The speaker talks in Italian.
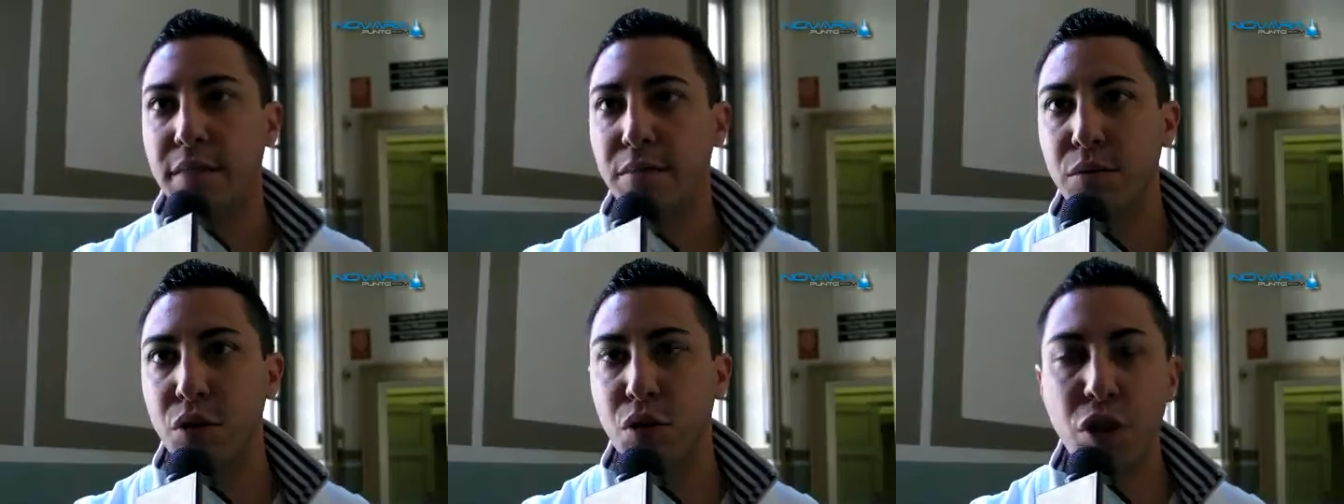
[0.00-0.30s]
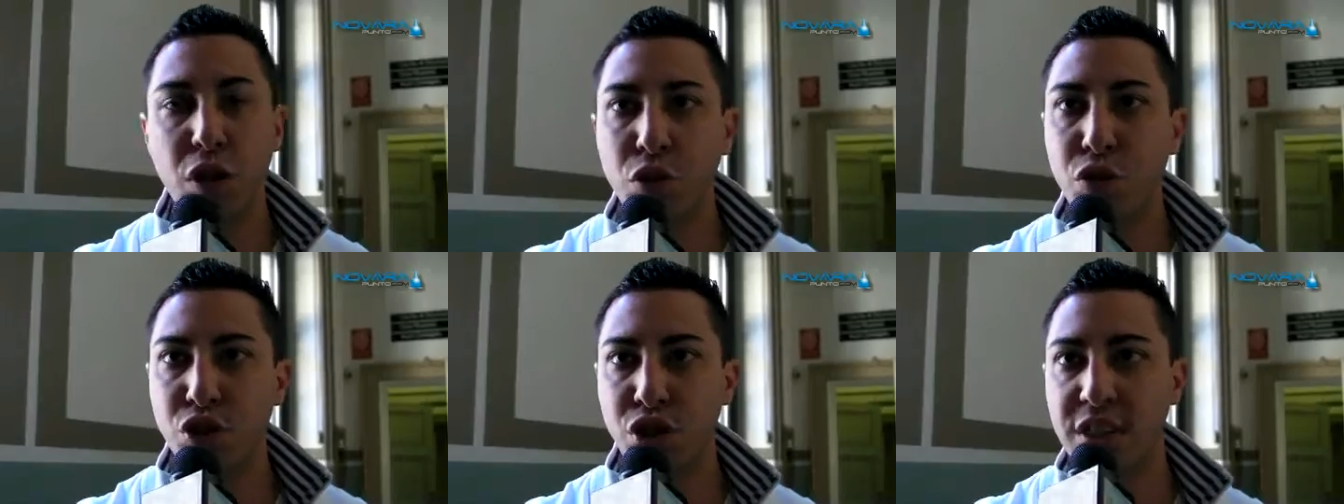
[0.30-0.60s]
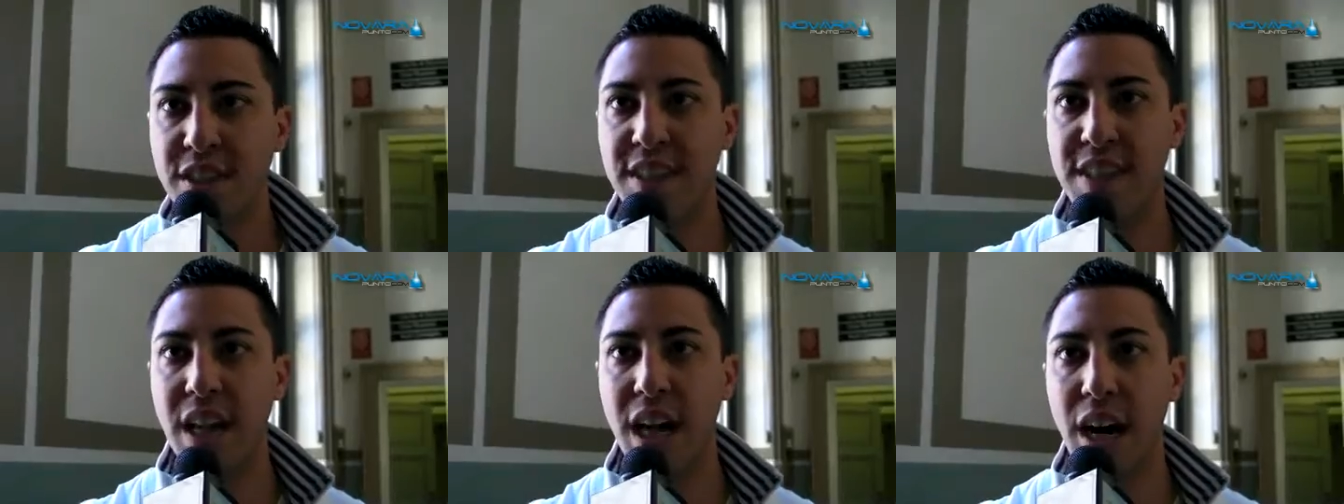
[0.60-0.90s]
noi non ci
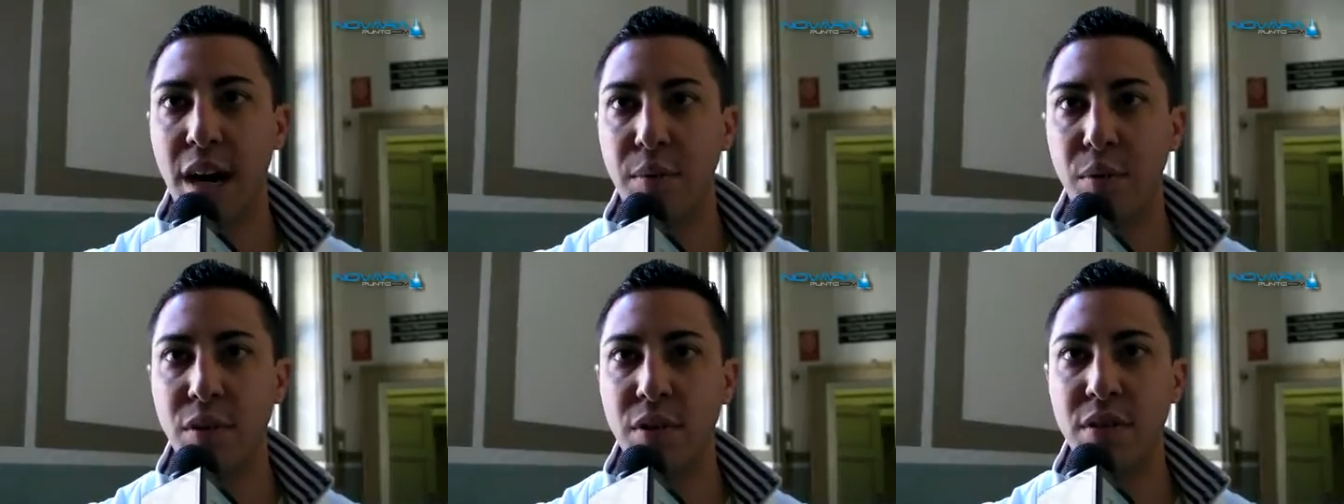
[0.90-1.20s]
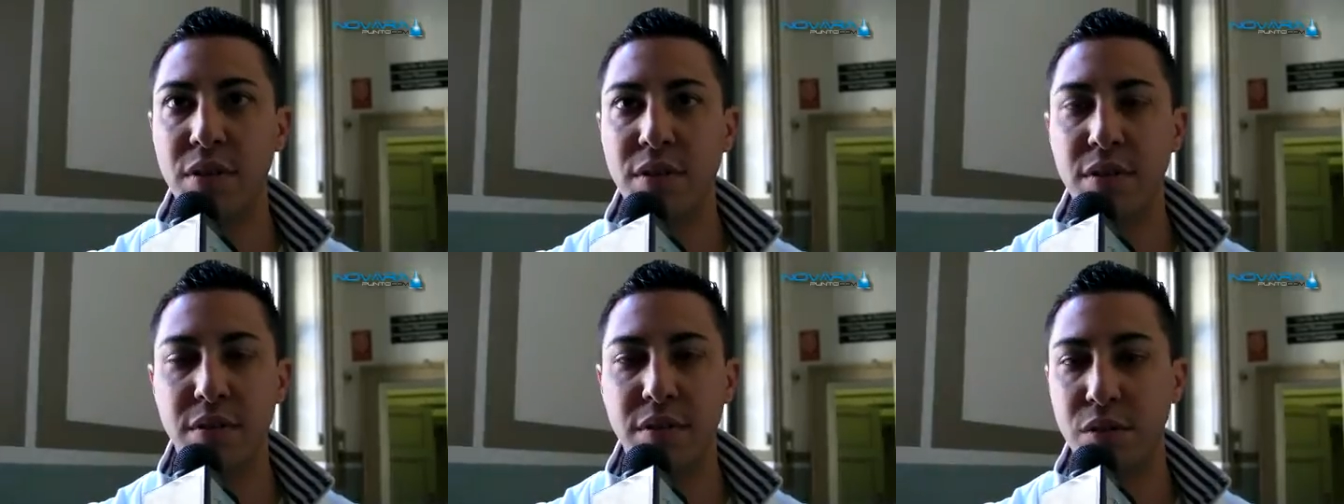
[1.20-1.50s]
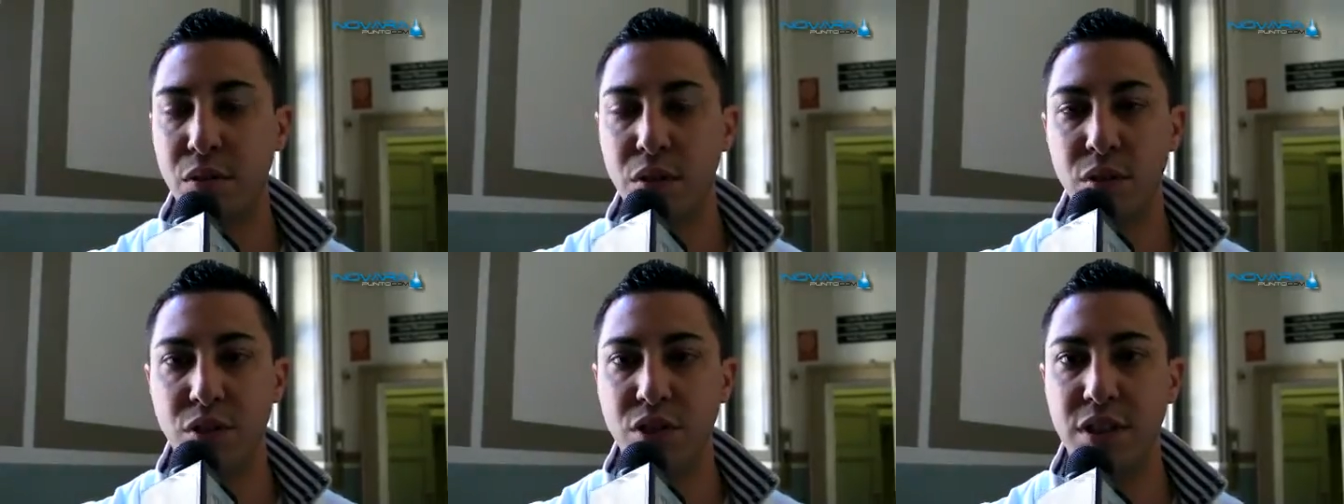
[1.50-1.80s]
stiamo.
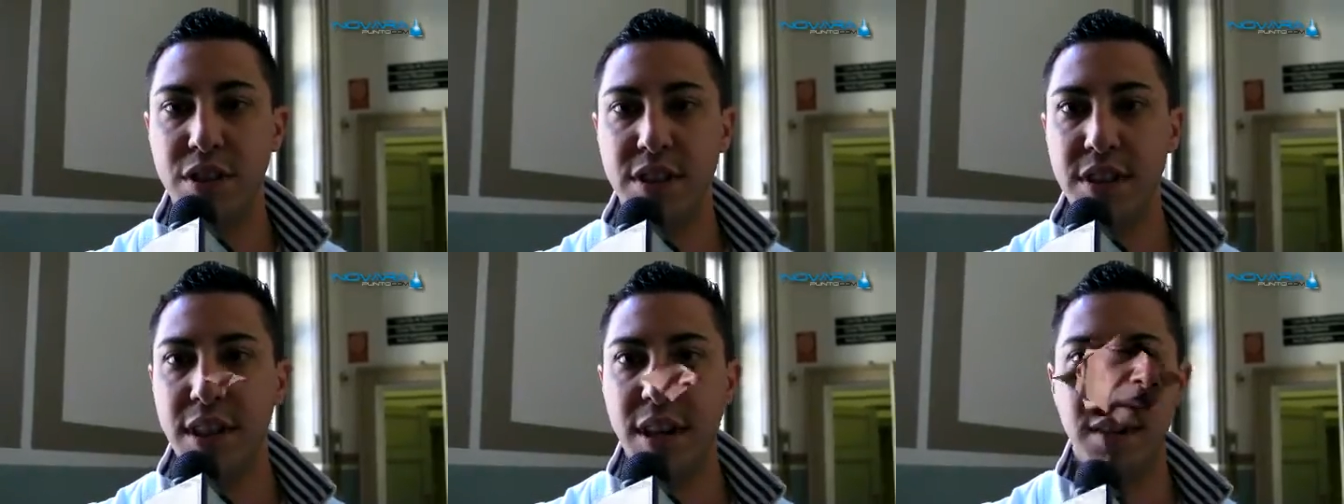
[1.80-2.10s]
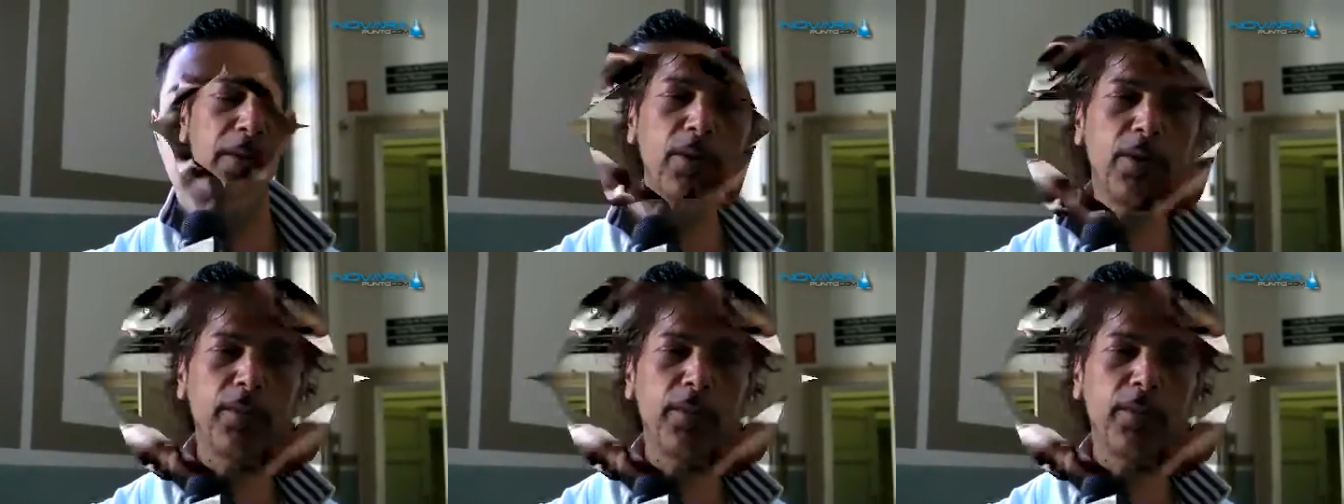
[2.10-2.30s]
Noi non ci stiamo.